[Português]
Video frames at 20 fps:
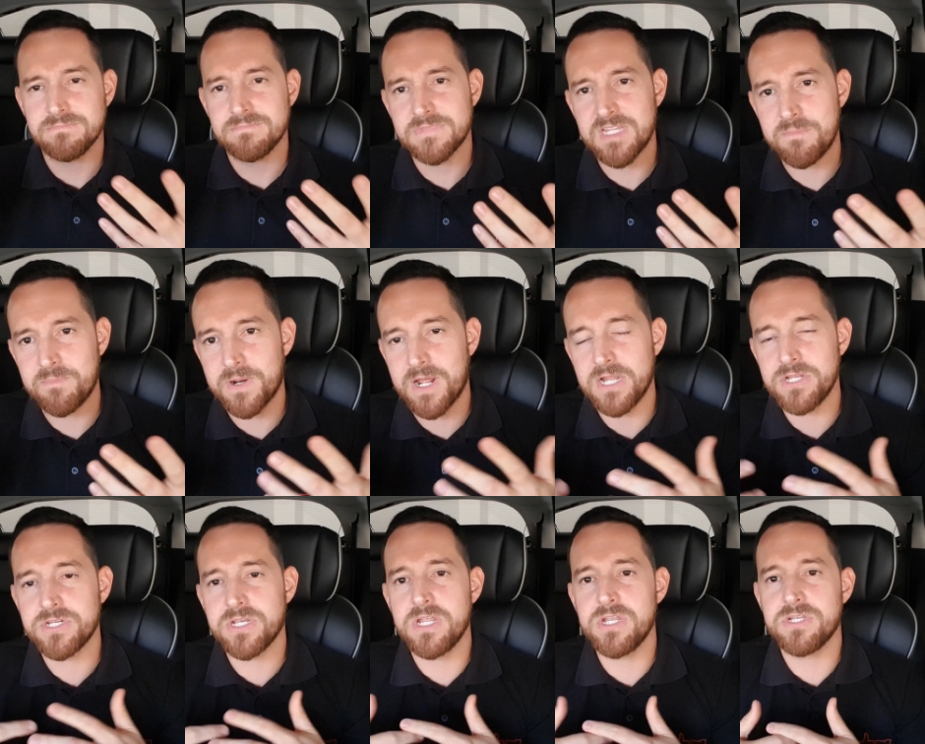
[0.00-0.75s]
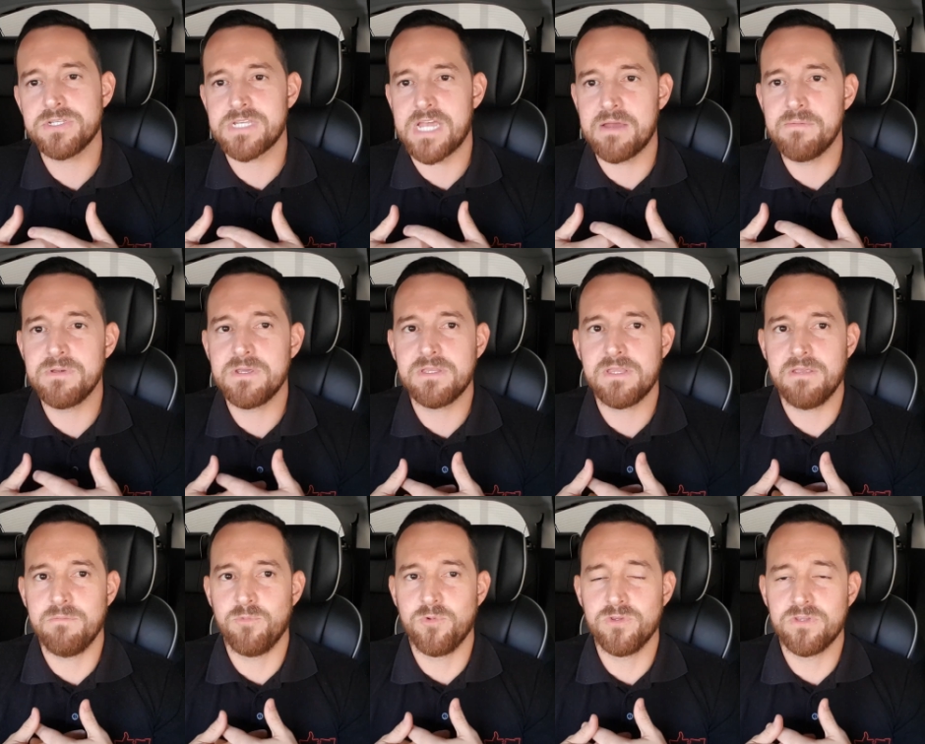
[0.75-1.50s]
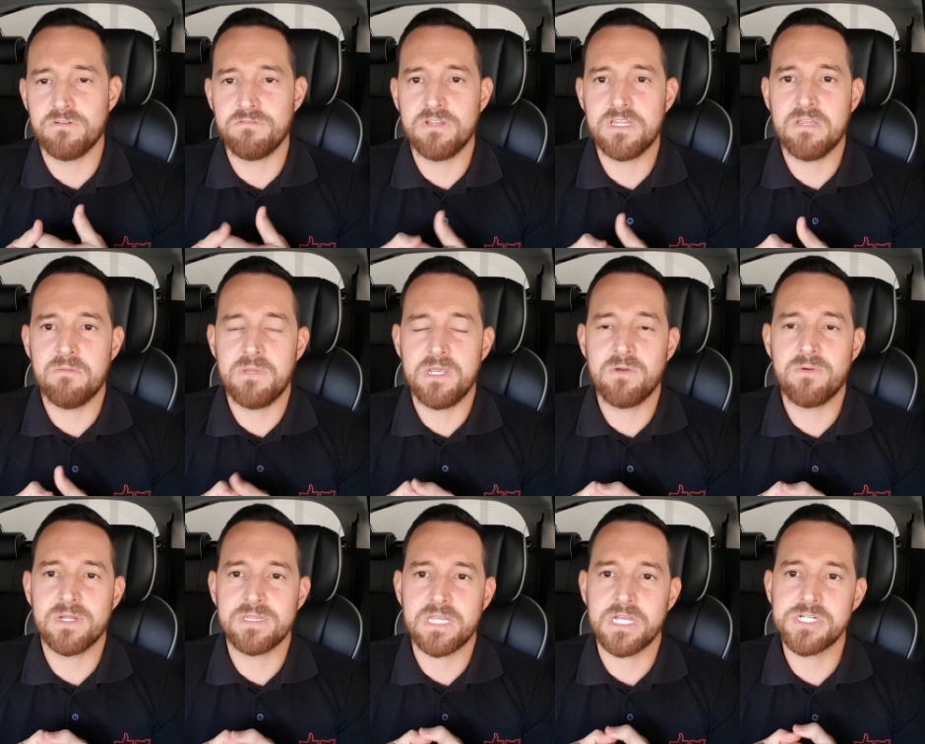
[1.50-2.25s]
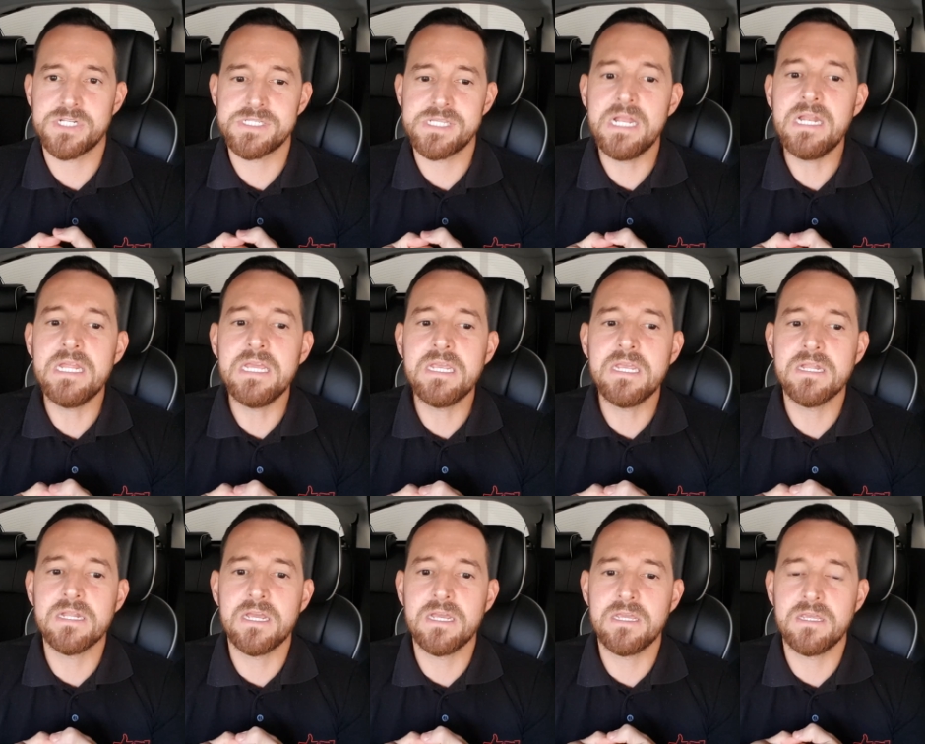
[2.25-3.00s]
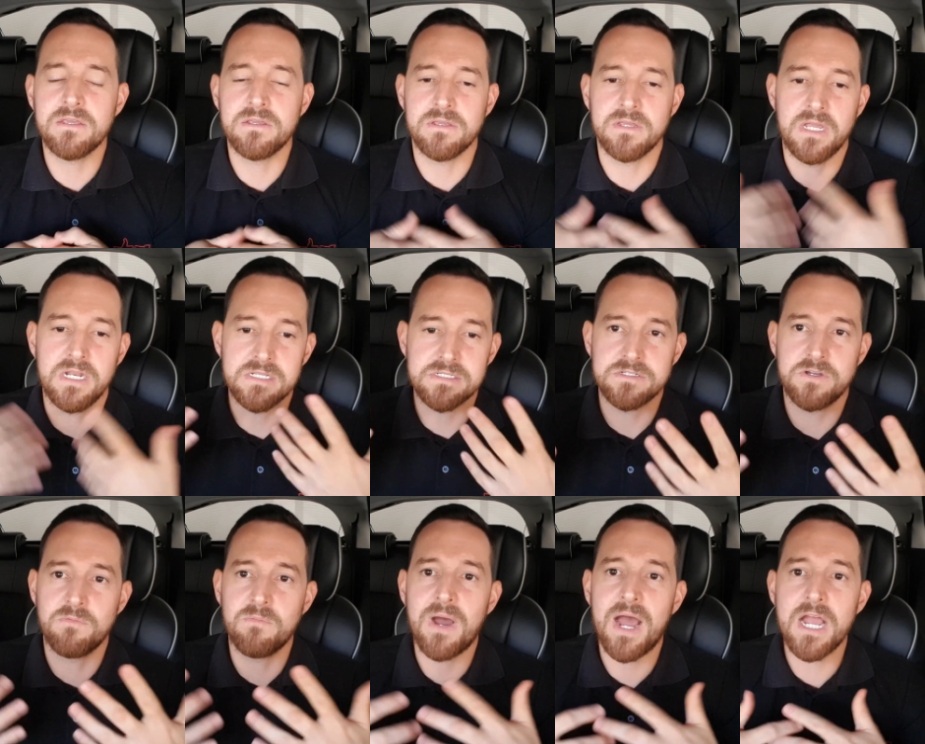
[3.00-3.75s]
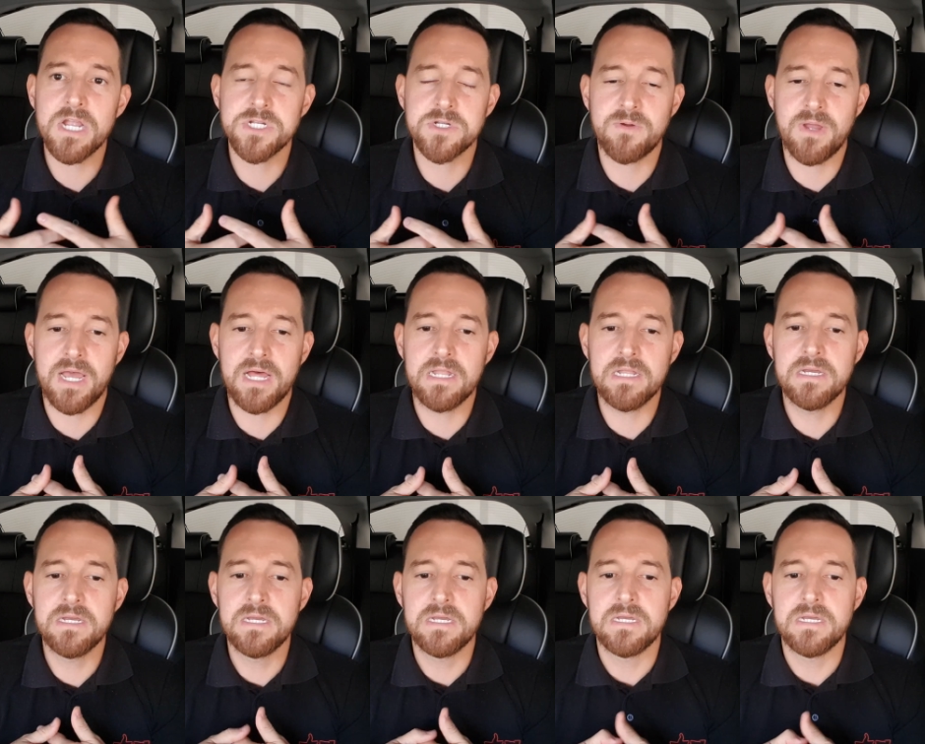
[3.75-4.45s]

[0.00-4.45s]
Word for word: Na prática, a gente sabe que tem muito a ver também com a taxa Selic, né, que eles não baixam ela.